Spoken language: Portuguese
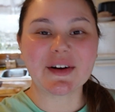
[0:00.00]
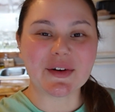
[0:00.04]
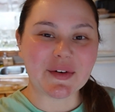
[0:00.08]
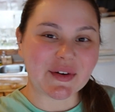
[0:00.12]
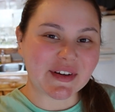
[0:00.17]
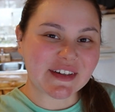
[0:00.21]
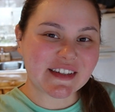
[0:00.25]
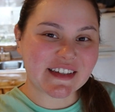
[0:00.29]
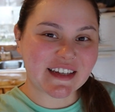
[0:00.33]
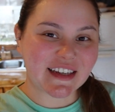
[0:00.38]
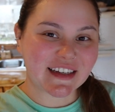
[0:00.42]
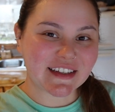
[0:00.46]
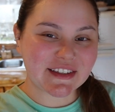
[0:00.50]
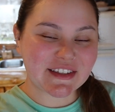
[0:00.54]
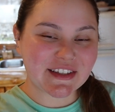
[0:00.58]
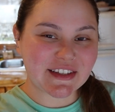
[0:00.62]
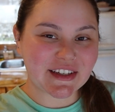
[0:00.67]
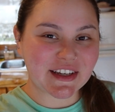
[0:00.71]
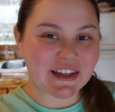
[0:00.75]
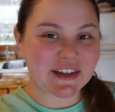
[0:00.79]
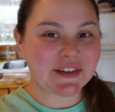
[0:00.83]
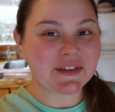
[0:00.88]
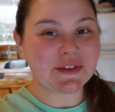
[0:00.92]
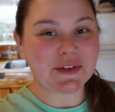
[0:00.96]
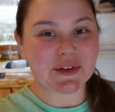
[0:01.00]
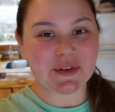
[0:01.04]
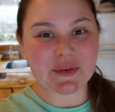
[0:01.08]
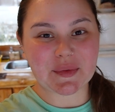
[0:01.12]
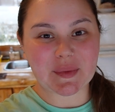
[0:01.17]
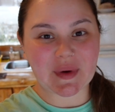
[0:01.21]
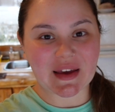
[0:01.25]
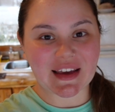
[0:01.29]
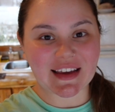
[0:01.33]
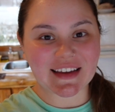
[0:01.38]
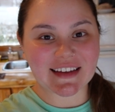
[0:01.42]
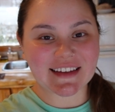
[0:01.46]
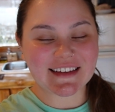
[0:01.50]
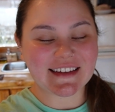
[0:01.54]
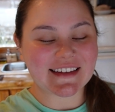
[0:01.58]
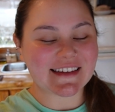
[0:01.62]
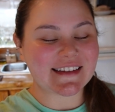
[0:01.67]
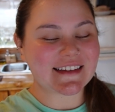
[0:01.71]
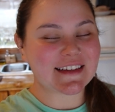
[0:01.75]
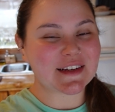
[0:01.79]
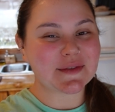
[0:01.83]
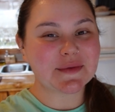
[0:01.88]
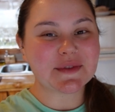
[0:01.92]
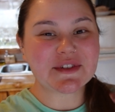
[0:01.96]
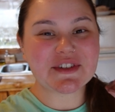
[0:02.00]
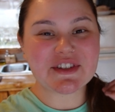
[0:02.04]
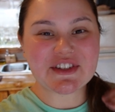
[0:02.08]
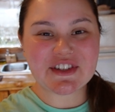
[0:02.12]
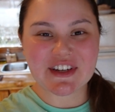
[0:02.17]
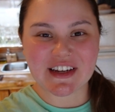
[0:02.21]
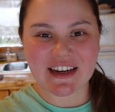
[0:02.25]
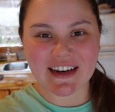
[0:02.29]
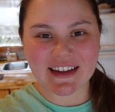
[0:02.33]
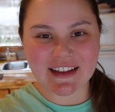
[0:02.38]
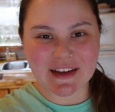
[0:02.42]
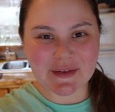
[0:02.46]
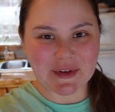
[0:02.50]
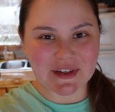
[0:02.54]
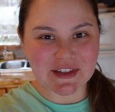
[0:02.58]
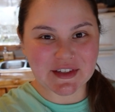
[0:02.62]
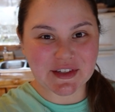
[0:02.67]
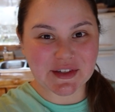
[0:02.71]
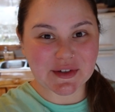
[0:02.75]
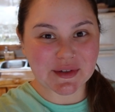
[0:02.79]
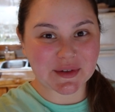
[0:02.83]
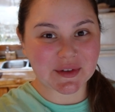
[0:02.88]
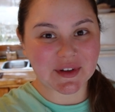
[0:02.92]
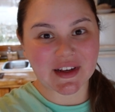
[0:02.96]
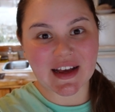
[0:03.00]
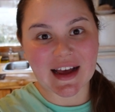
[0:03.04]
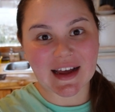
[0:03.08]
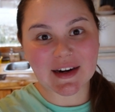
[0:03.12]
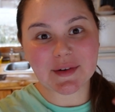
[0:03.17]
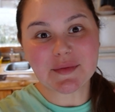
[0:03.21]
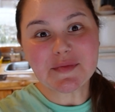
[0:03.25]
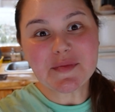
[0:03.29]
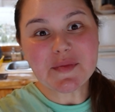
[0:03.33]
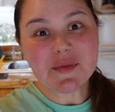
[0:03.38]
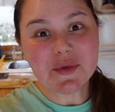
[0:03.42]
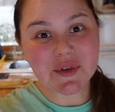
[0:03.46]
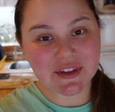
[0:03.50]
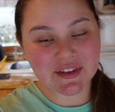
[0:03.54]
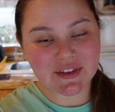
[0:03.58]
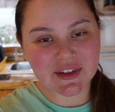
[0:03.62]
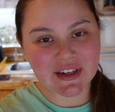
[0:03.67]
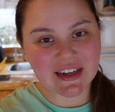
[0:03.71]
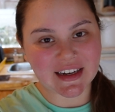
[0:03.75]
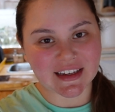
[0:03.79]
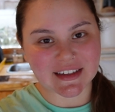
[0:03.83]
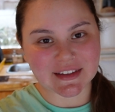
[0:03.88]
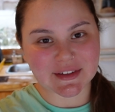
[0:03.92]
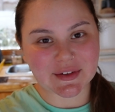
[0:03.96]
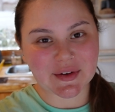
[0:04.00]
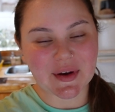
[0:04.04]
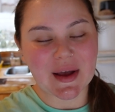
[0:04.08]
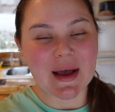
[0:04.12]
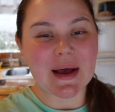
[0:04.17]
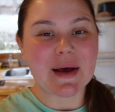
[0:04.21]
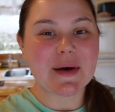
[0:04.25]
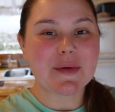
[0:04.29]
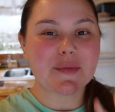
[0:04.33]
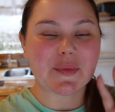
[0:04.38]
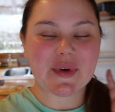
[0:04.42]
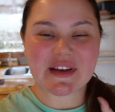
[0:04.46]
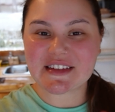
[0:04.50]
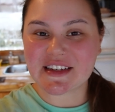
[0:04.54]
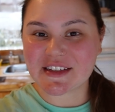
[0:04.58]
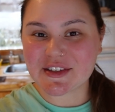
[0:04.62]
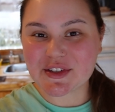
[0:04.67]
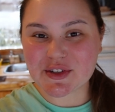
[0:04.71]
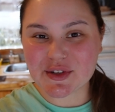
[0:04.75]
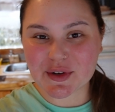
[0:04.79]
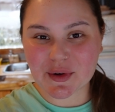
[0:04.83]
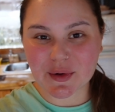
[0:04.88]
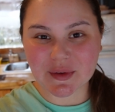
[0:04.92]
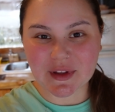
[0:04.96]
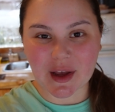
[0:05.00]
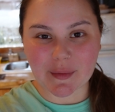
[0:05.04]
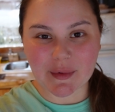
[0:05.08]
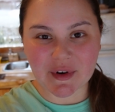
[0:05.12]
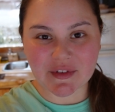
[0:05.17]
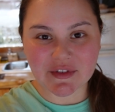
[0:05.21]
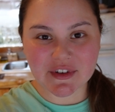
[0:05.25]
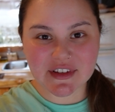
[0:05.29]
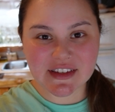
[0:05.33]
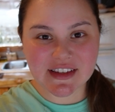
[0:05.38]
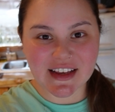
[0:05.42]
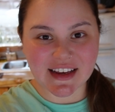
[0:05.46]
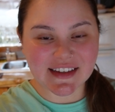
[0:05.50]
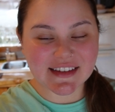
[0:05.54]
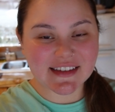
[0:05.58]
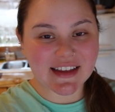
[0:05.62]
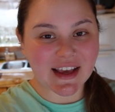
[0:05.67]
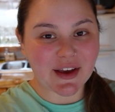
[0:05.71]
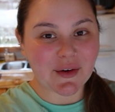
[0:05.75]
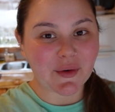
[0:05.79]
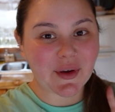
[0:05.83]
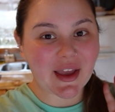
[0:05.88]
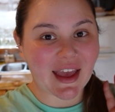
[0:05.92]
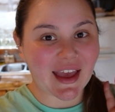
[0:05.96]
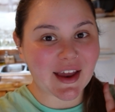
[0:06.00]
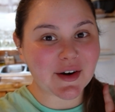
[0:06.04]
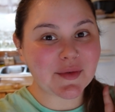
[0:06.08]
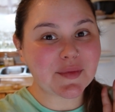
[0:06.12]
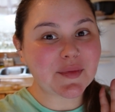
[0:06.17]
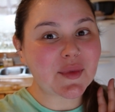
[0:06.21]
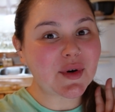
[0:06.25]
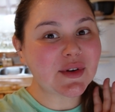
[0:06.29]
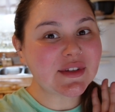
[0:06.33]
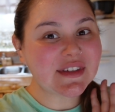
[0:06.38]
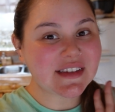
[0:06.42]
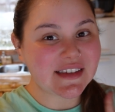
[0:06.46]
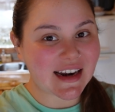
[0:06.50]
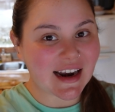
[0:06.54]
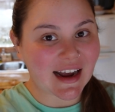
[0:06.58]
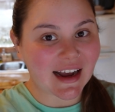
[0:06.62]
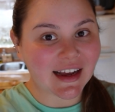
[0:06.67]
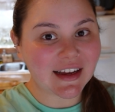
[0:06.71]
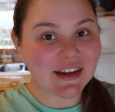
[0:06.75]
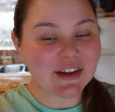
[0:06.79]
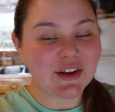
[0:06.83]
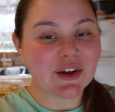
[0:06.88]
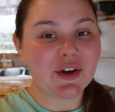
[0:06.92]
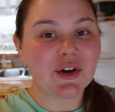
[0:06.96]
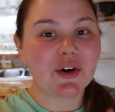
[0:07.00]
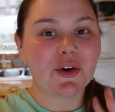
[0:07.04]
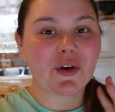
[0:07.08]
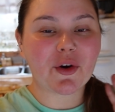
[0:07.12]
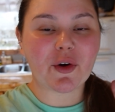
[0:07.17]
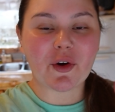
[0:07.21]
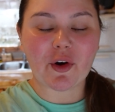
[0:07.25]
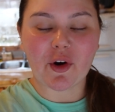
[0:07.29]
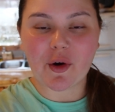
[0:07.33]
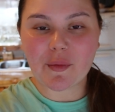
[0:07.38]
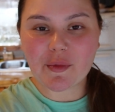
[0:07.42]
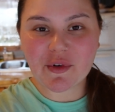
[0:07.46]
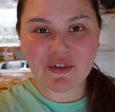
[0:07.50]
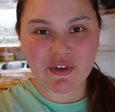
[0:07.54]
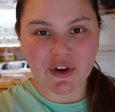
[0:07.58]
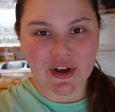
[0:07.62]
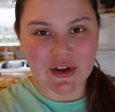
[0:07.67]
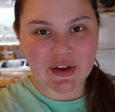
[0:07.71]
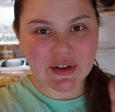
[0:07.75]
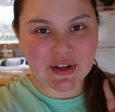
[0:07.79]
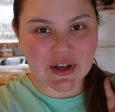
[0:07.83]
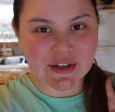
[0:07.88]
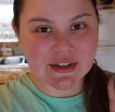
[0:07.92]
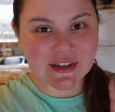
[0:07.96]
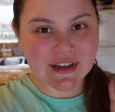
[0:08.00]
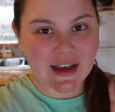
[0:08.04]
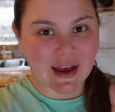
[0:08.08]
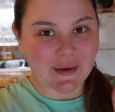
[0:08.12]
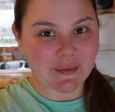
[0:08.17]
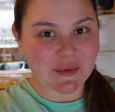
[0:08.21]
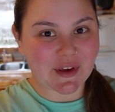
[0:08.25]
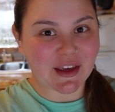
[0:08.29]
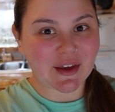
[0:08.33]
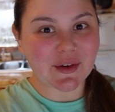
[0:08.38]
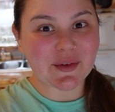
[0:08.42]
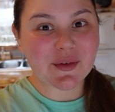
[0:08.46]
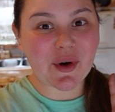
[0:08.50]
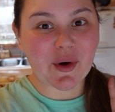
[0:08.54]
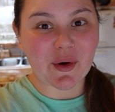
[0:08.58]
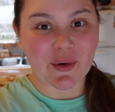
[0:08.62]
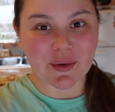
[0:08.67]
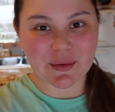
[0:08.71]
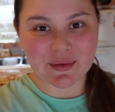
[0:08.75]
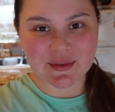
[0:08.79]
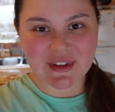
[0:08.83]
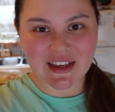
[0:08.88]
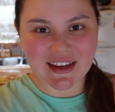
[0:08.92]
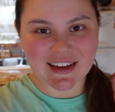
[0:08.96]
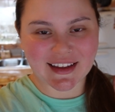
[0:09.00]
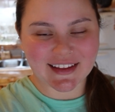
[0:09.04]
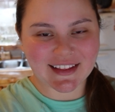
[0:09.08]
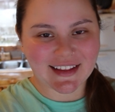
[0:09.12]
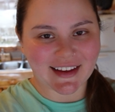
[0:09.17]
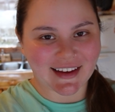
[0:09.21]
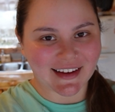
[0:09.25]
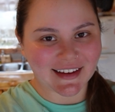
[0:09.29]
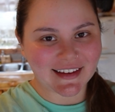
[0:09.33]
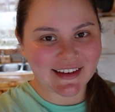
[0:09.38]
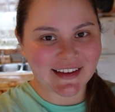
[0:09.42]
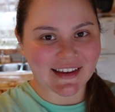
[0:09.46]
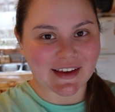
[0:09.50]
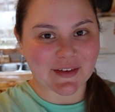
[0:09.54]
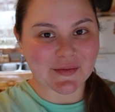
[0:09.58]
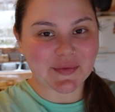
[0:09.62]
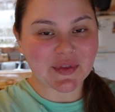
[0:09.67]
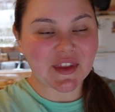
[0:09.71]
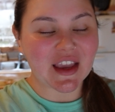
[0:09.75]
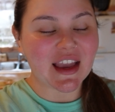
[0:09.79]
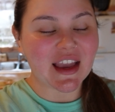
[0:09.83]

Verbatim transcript: Oi, gente, tudo bem? Estamos diretamente de um lugar muito lindo. Mas antes de contar para vocês, eu quero mostrar como foi o nosso caminho ontem até aqui?